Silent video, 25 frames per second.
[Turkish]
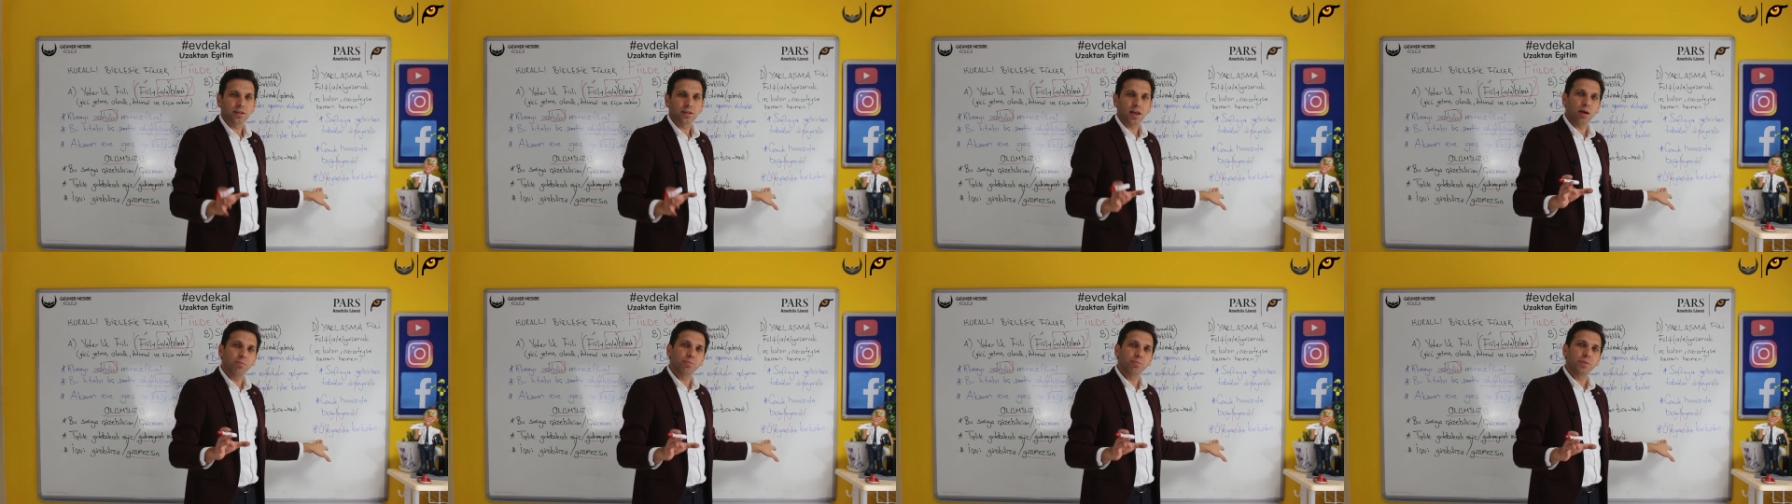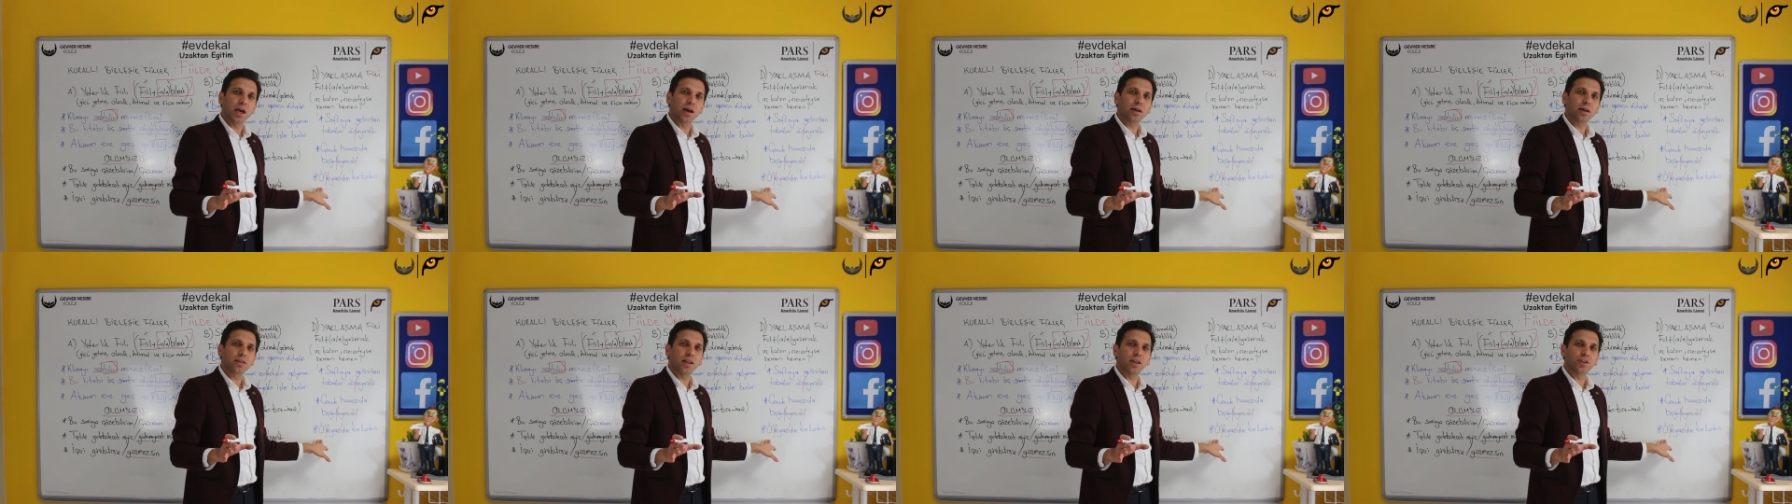Tam
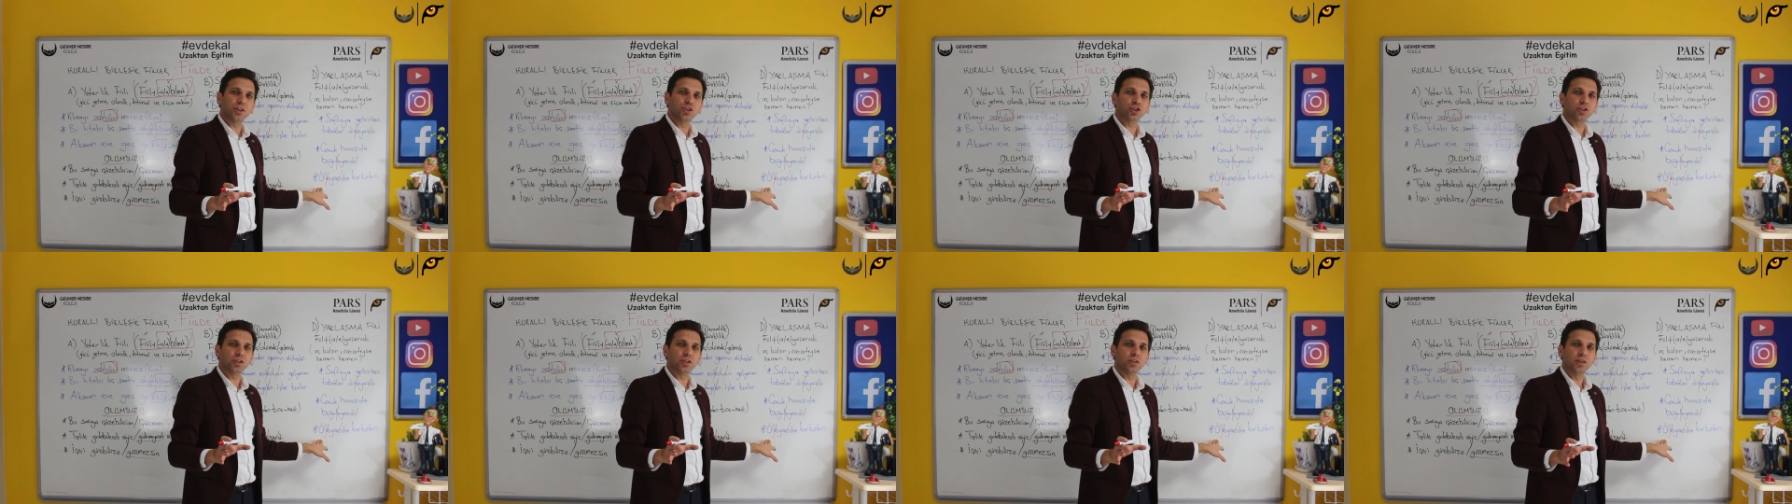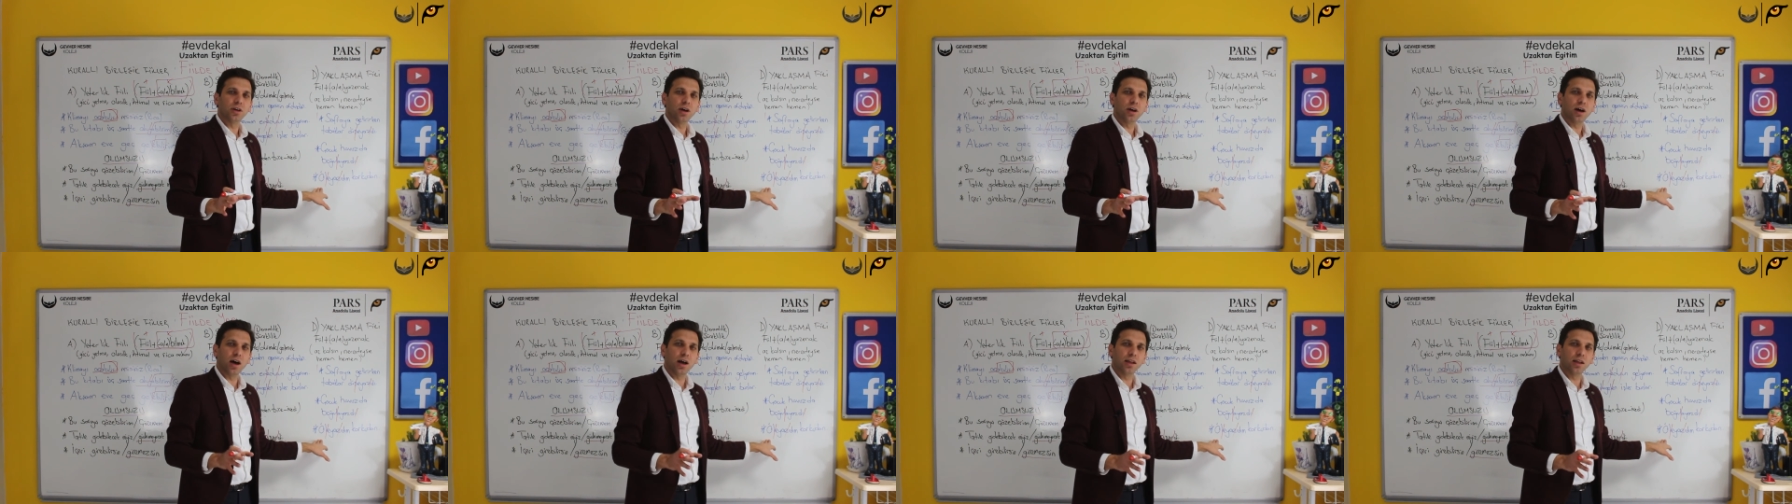yaklaştı
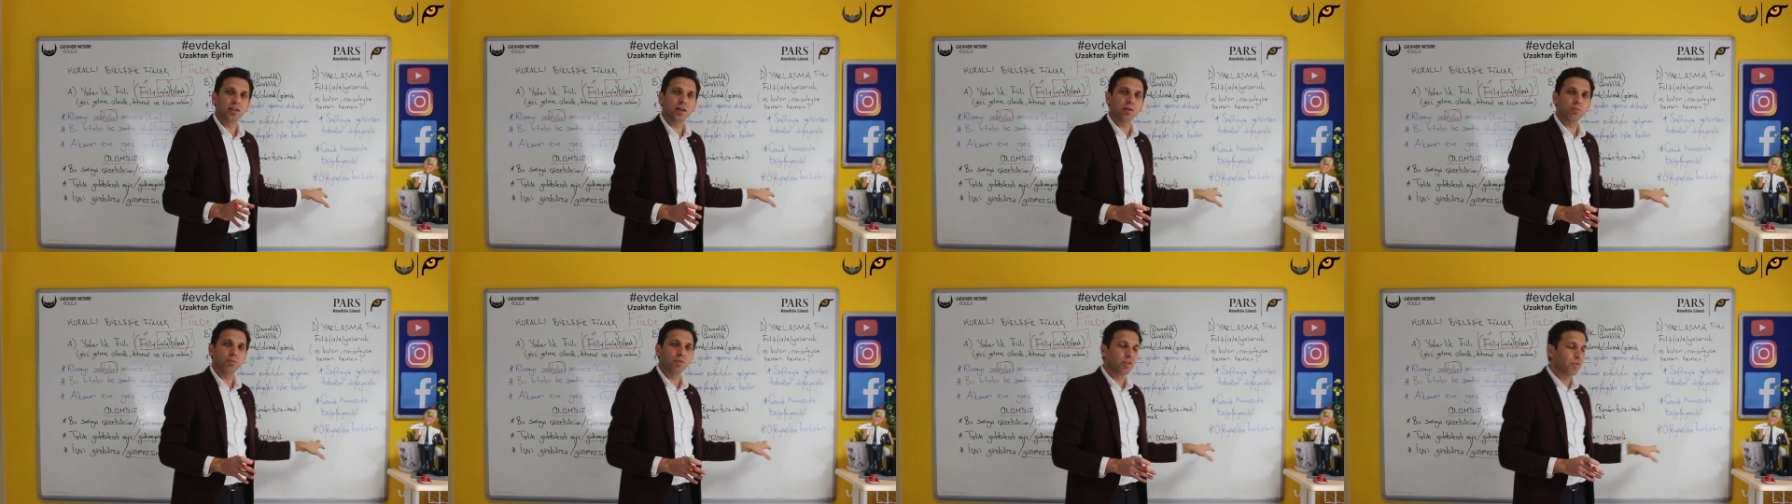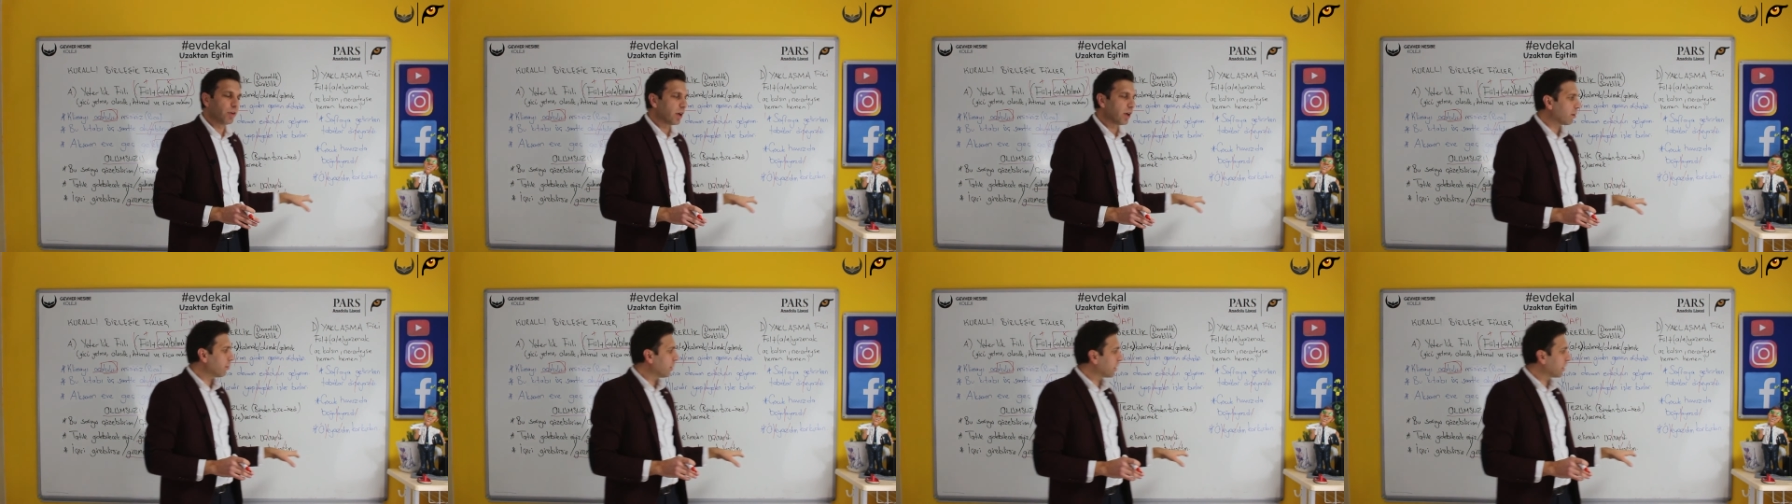
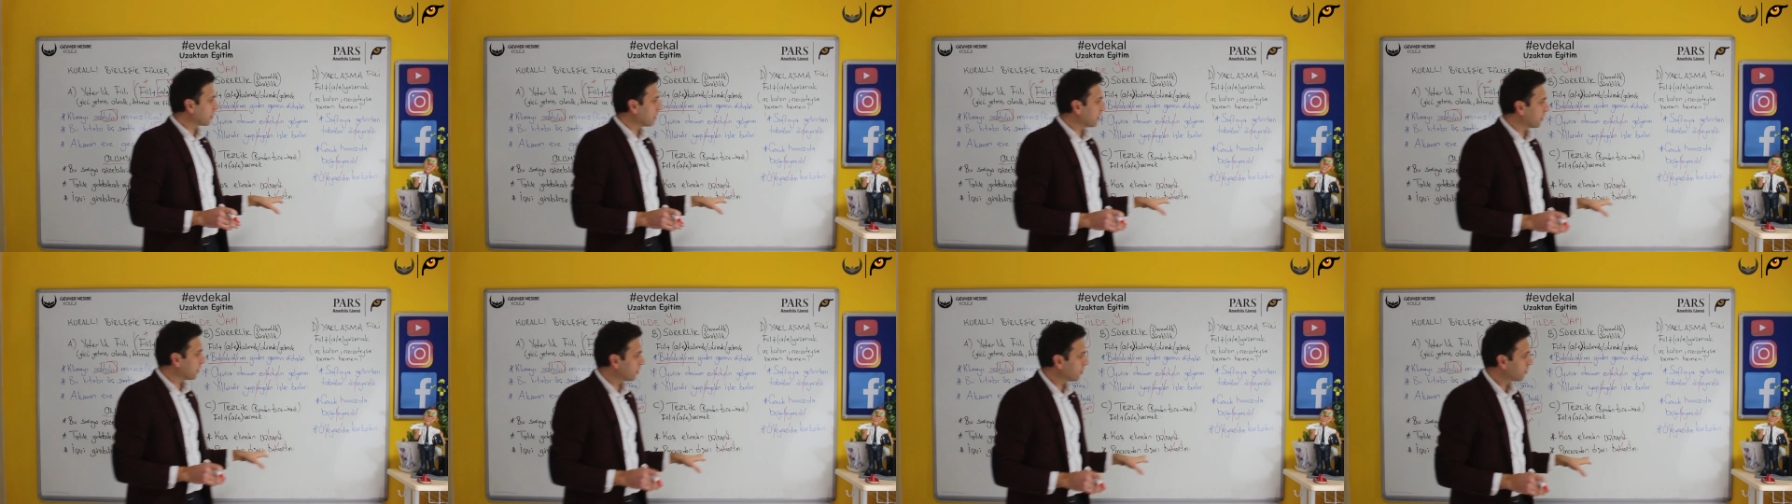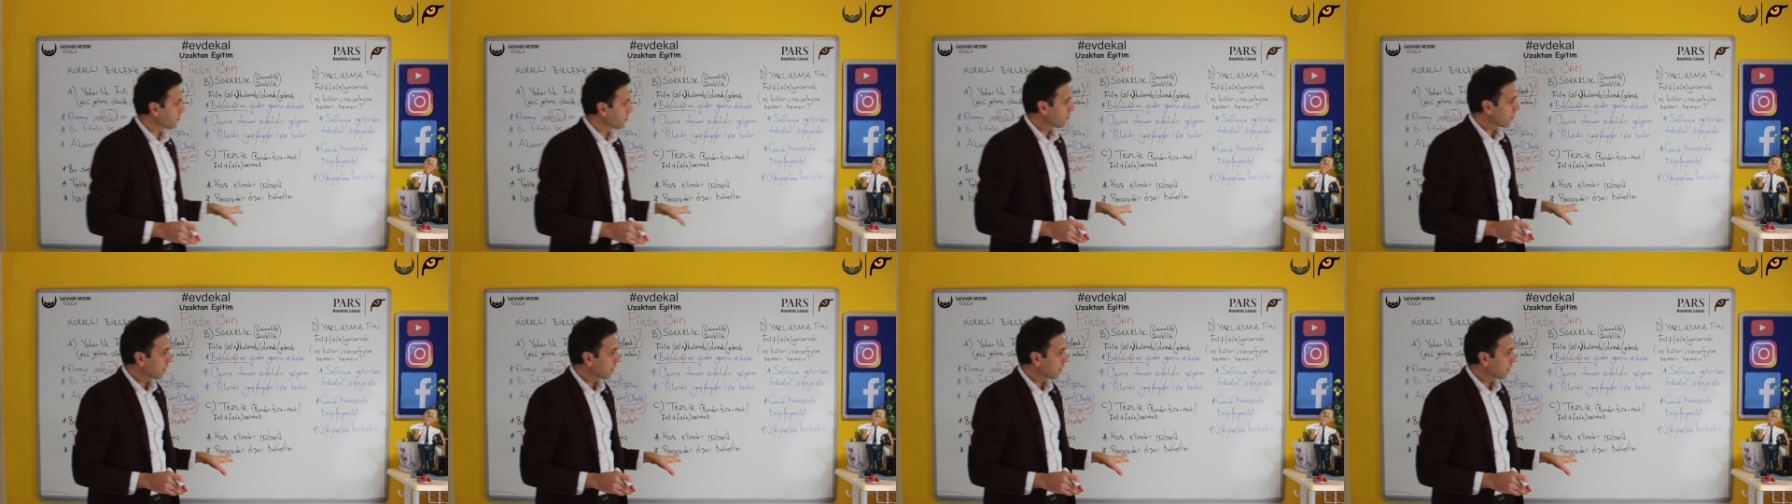anlamını vermektedir.